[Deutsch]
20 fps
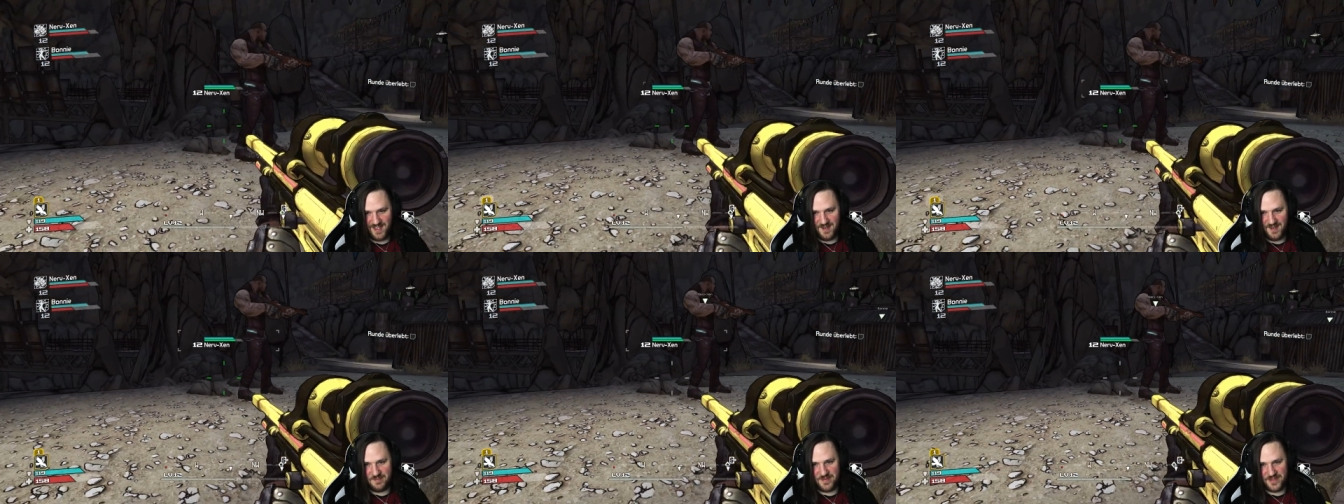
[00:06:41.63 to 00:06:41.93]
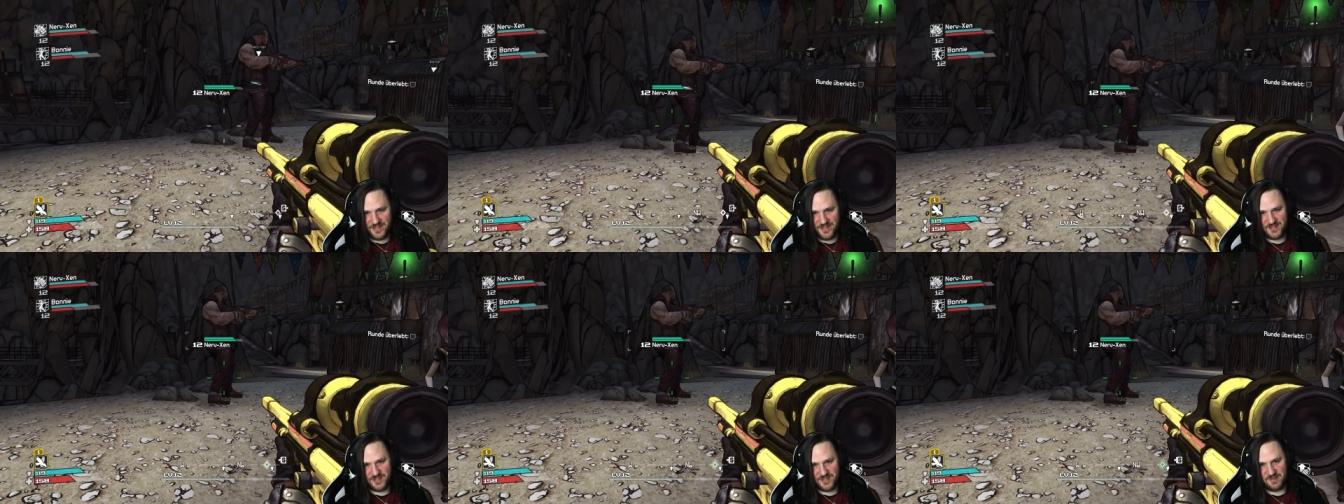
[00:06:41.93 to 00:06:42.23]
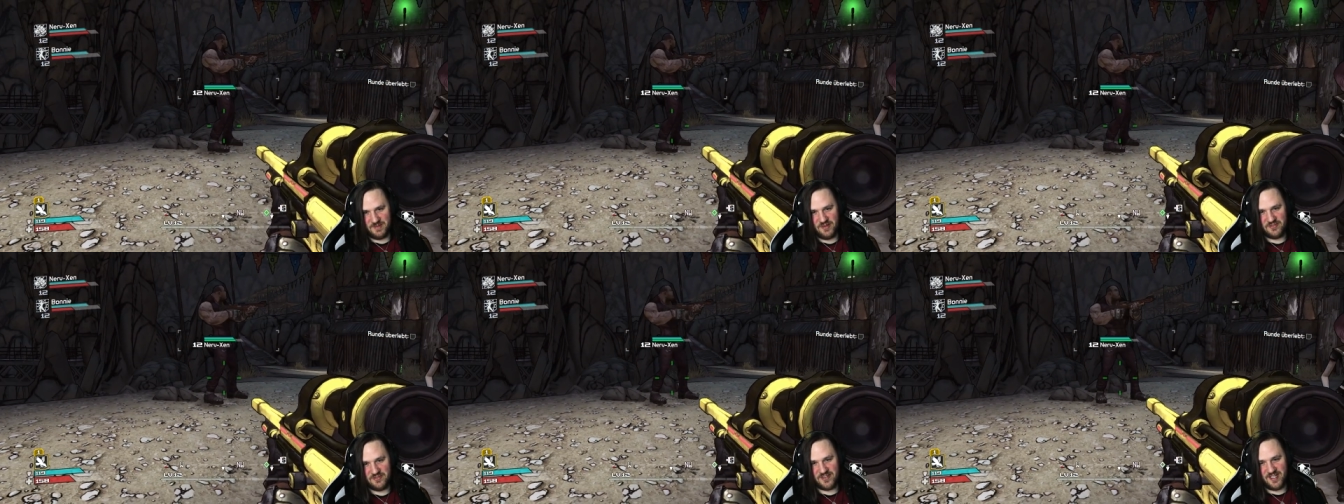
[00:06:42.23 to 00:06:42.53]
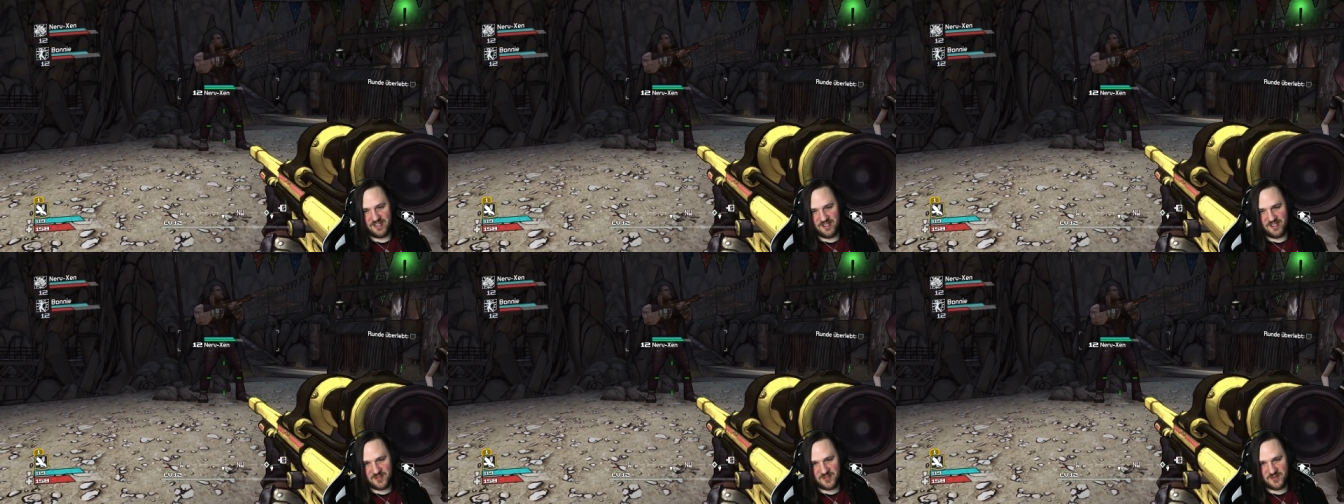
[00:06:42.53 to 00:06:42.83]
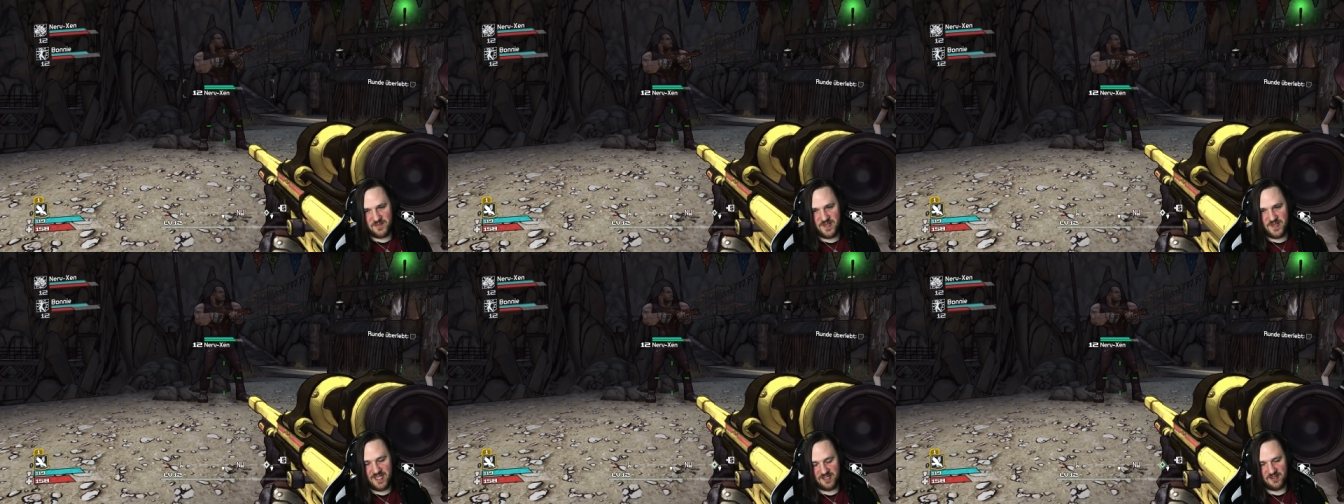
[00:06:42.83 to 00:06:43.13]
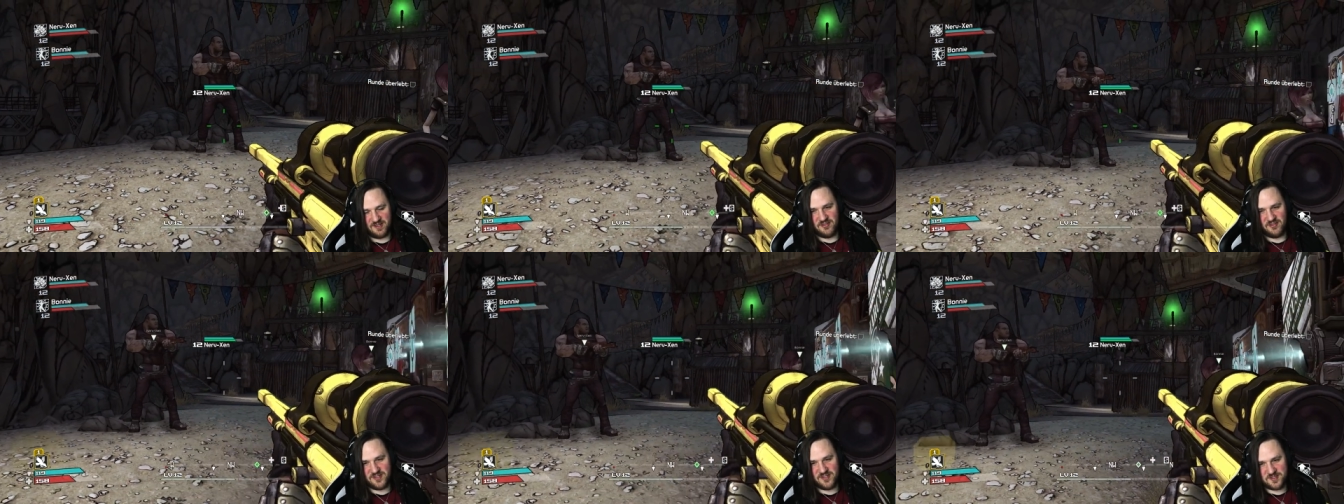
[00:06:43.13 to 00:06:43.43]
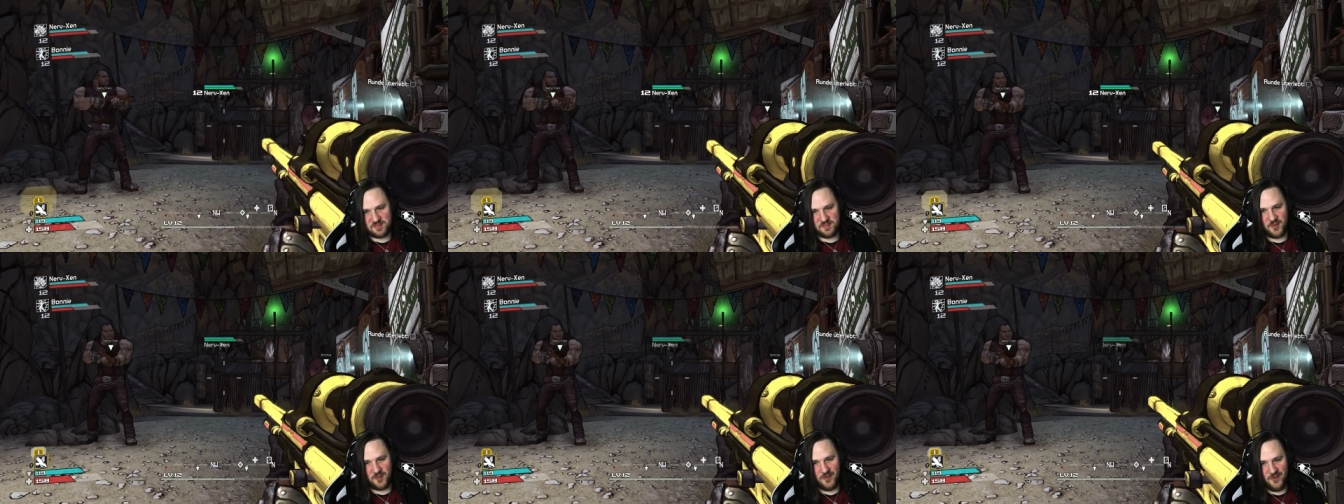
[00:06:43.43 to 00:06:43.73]
Bist du schon mal auf einen anderen Spieler
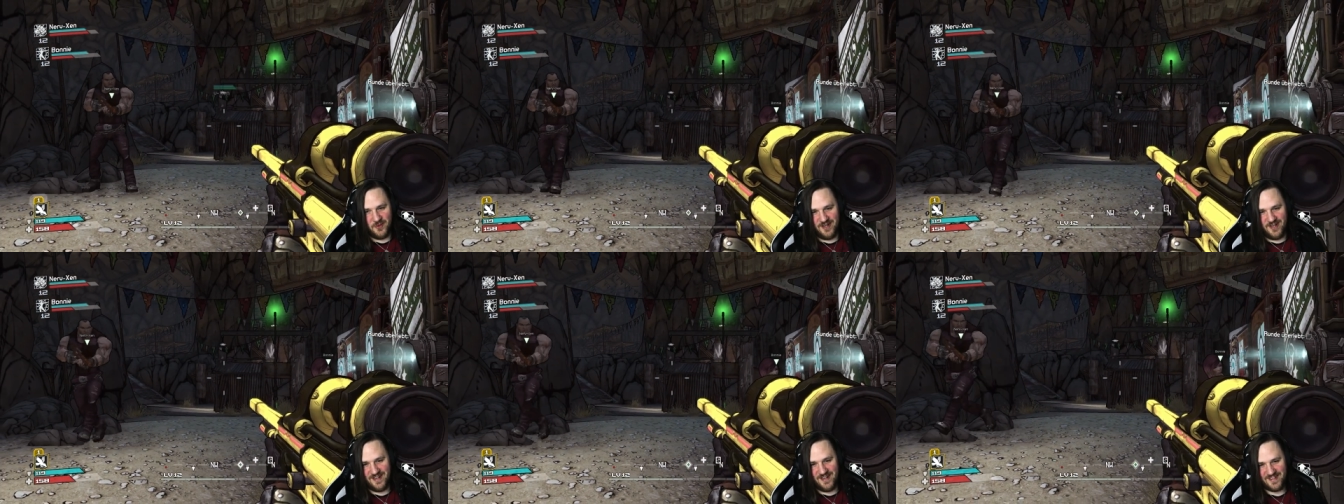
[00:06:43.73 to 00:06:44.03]
draufgesprungen?